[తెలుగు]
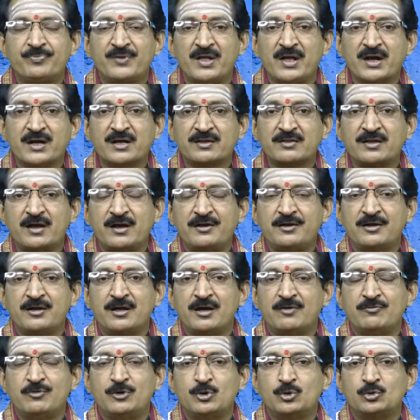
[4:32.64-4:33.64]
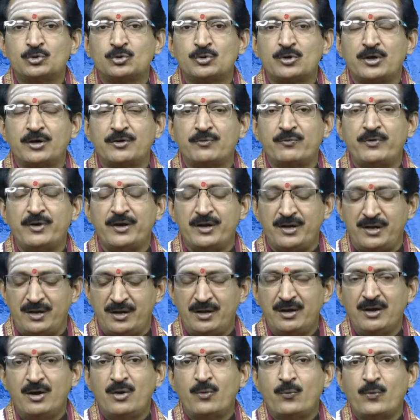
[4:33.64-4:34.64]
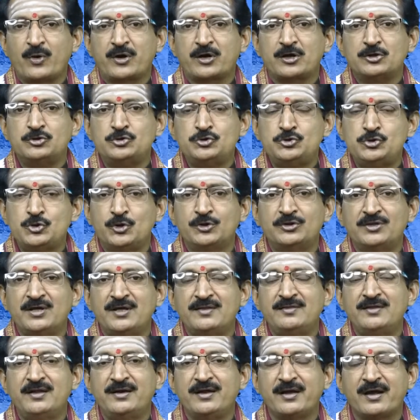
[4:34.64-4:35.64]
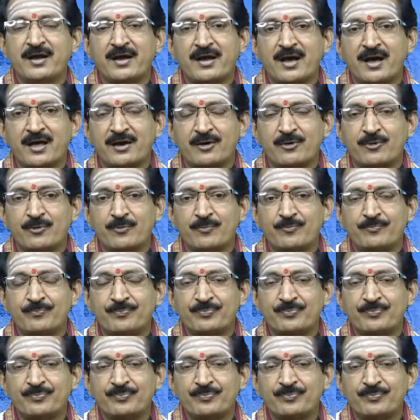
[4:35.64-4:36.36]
ఏకదాటిగా వెలుగుతున్నటువంటి ఒక జ్యోతే దీనికి కారణం